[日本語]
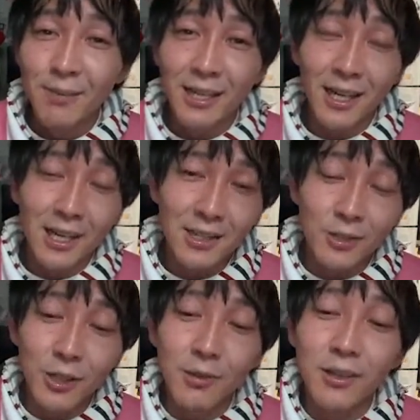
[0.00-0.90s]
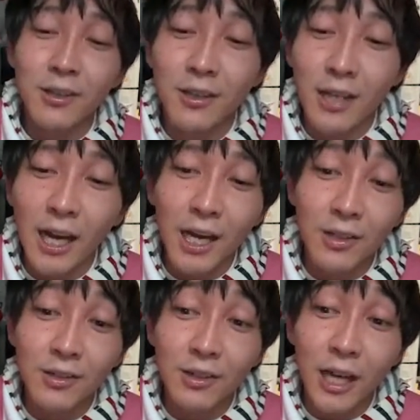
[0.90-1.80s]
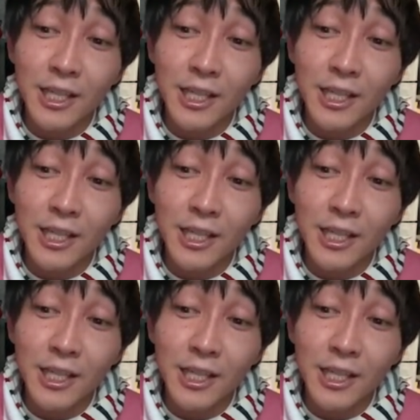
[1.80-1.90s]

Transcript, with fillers: まあだからそれも、あの、